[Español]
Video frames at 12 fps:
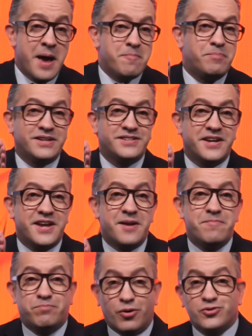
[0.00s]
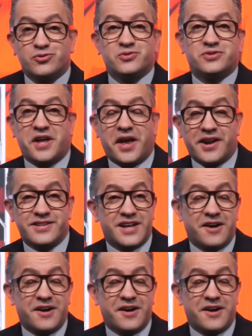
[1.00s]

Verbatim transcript: pasarían por sus tierras